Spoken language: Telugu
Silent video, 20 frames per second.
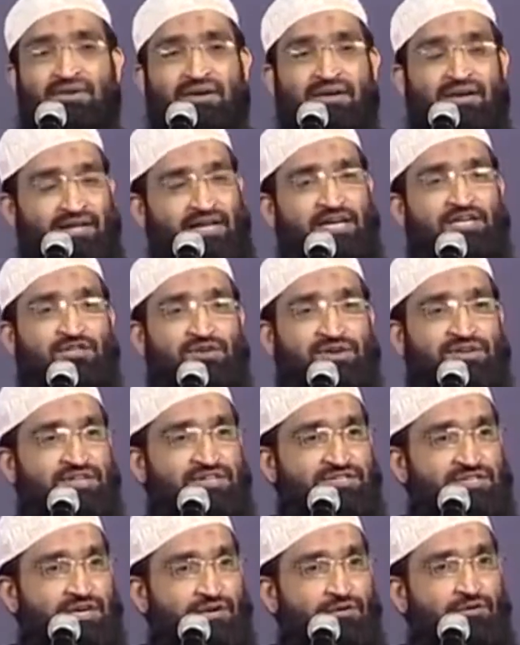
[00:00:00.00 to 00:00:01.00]
వెంటనే ఏషో ఏం
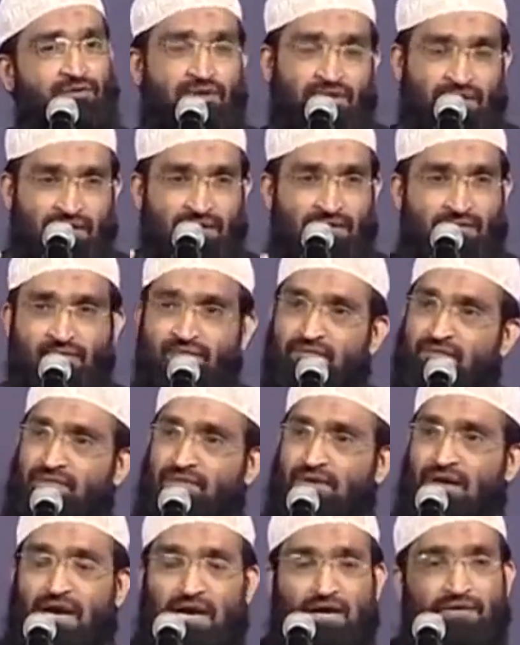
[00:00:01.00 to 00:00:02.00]
చేశాడు
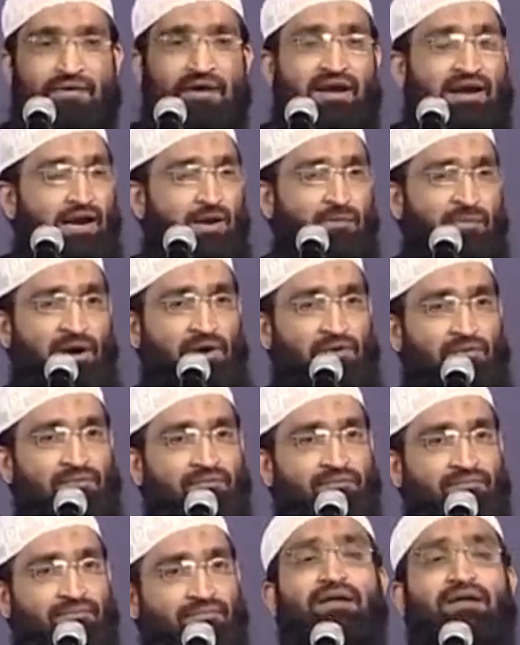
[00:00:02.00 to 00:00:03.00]
అడవికి వెళ్ళిపోయాడు
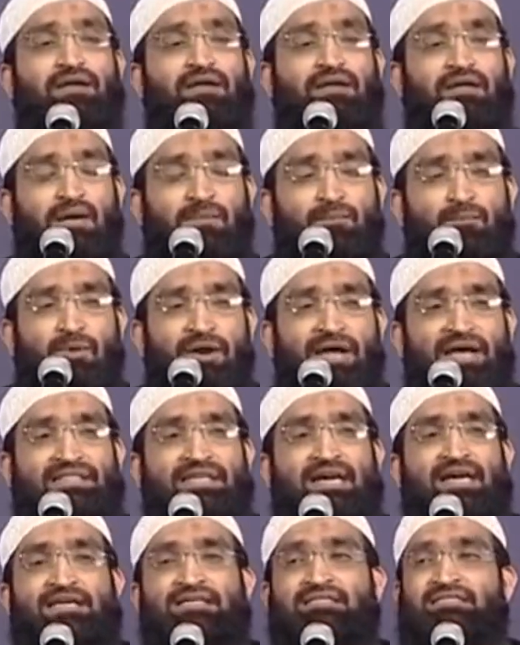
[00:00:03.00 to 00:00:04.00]

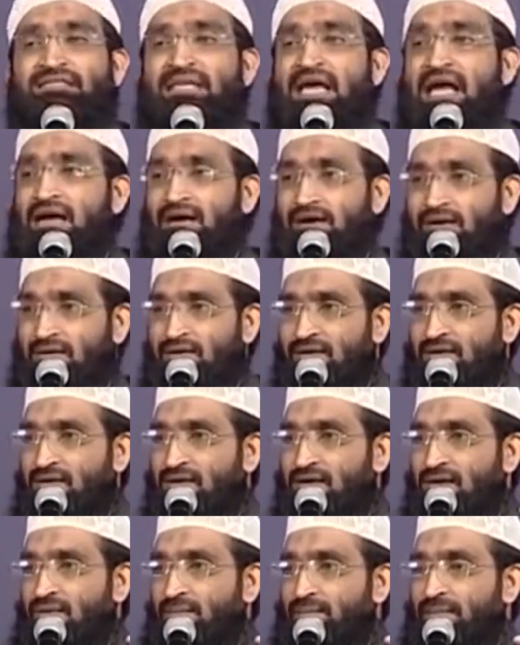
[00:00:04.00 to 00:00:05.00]
ఎప్పుడైతే ఇస్సాహ్
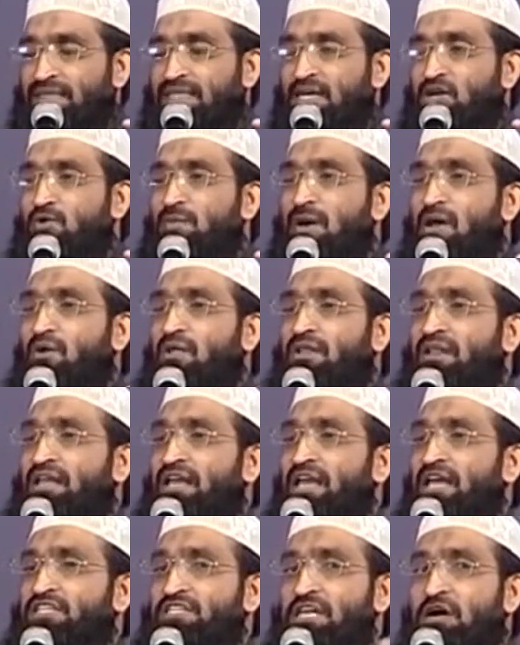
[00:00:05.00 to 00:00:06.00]
పెద్ద కుమారుడైన
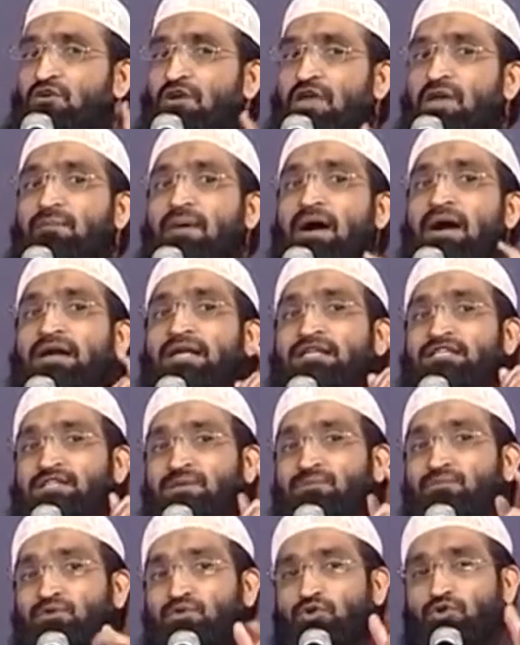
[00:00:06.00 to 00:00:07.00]
ఏషావుకి ఈ మాట
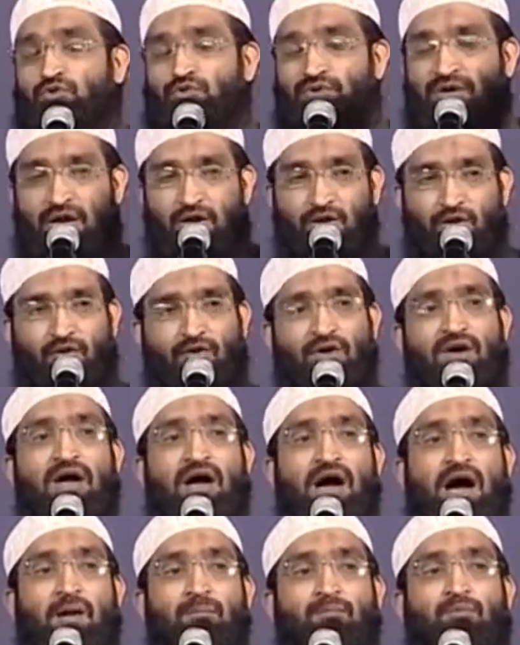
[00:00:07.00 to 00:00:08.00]
చెబుతూ ఉన్నాడో
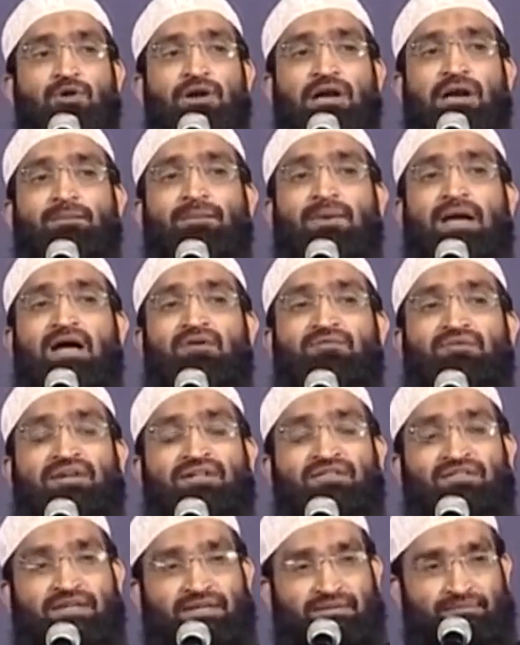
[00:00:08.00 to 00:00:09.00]
అప్పుడు రిప్కా
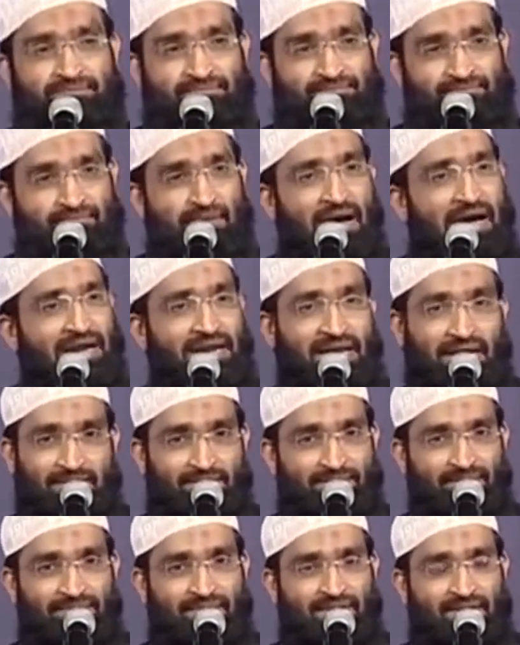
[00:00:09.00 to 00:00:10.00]
వినింది భార్య
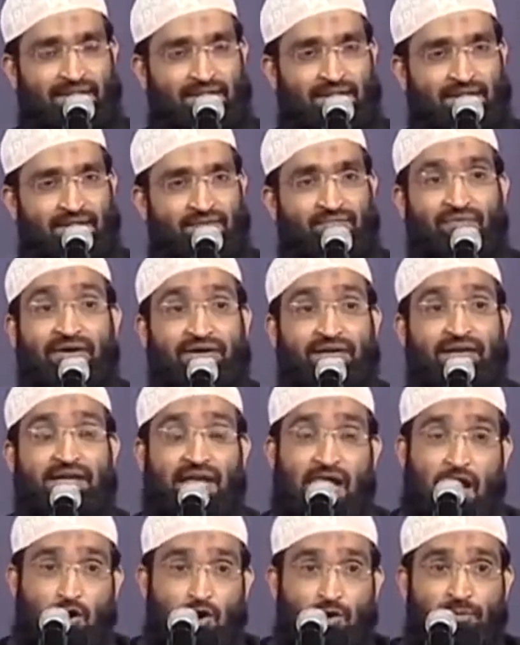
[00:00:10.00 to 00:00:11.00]
వెంటనే
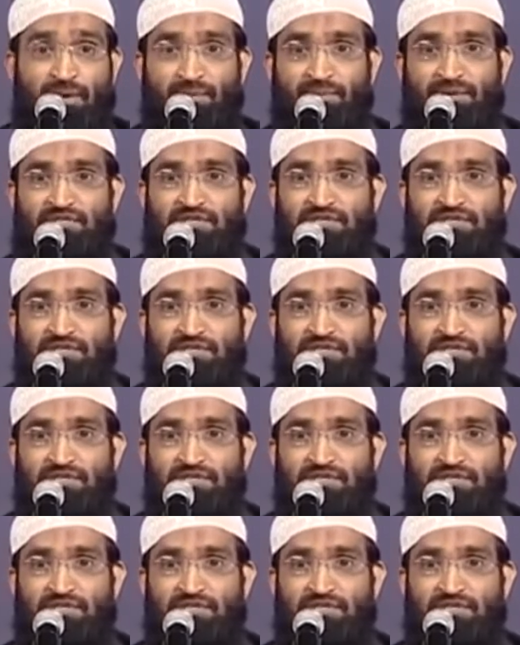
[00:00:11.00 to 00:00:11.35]
యాకోబుని